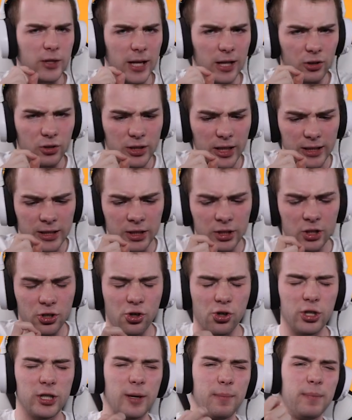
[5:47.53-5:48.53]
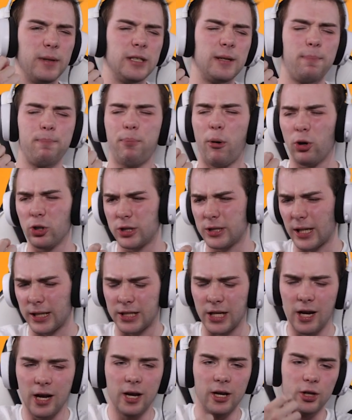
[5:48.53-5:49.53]
tej ostatniej skrzynce będzie postać,
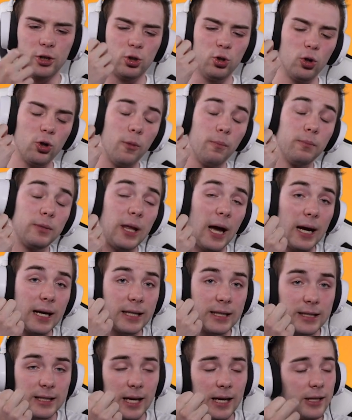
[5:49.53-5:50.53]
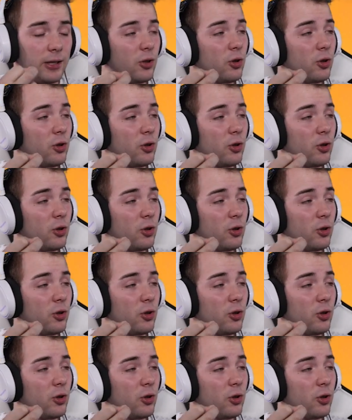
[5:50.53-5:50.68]
którą tak chcę,